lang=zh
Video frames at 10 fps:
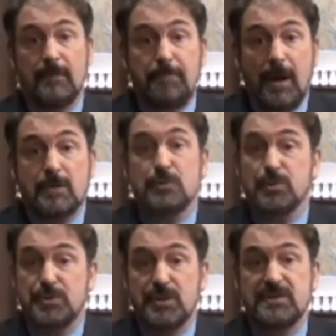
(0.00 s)
帮
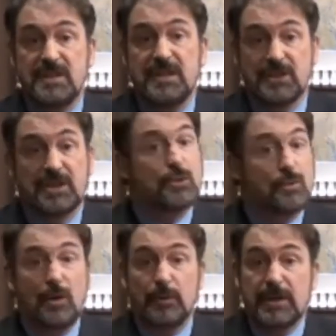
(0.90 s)
助学习者
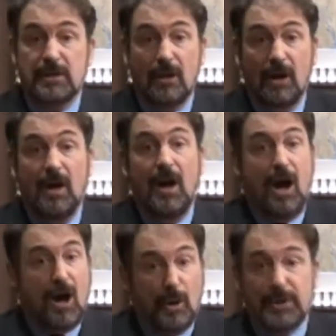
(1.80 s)
拥有一个
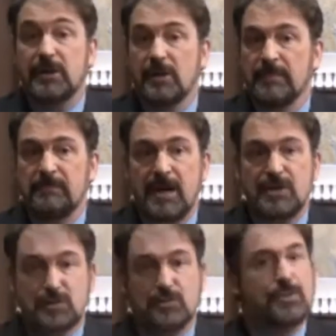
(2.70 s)
好的可明
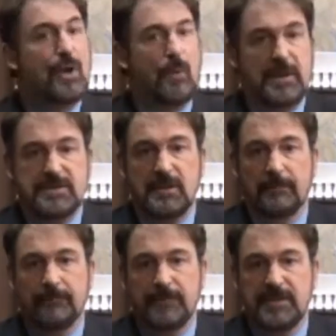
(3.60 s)
白输入的环境，
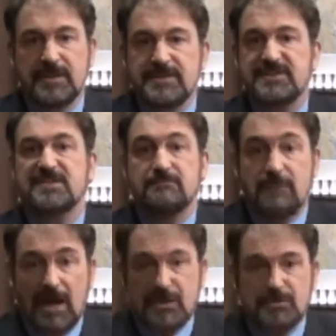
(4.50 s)
因此
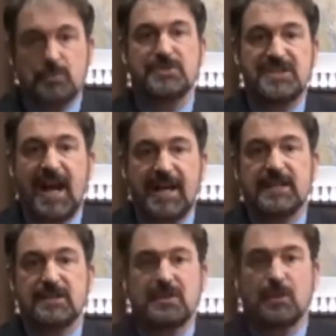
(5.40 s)
满足下
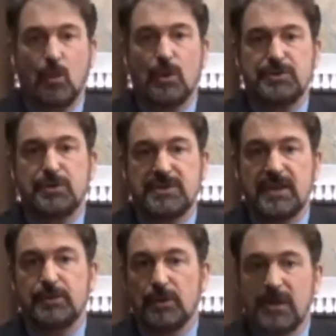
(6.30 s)
意识获取
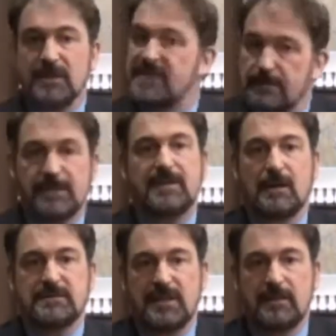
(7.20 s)
英语的基本
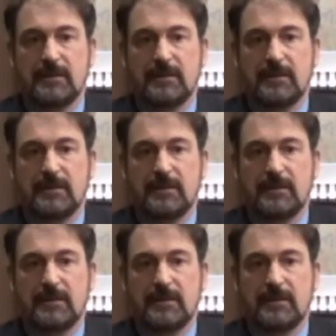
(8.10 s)
条件。